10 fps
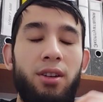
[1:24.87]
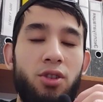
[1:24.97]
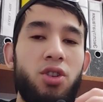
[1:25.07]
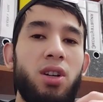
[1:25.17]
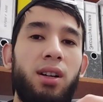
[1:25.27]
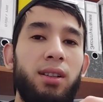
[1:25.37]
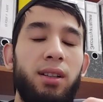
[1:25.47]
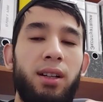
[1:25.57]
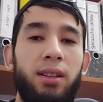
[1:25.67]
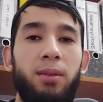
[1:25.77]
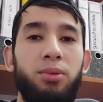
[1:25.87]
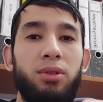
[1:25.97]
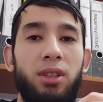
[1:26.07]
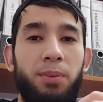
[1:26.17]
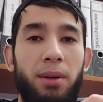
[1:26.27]
Иншаллах, я буду
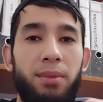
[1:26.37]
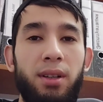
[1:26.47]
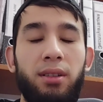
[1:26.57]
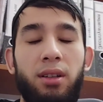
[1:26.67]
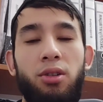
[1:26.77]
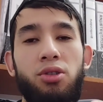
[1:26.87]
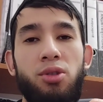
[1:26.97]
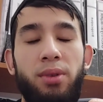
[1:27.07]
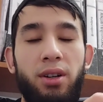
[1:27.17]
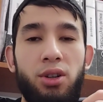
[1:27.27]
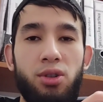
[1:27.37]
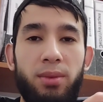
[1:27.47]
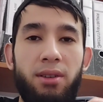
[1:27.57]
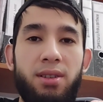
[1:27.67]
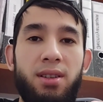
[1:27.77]
напоминать хорошим-хорошим
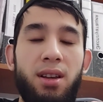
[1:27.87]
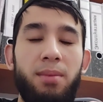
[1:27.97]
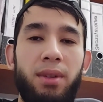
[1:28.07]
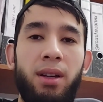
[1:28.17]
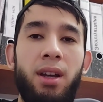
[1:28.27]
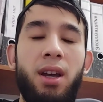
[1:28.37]
новостями.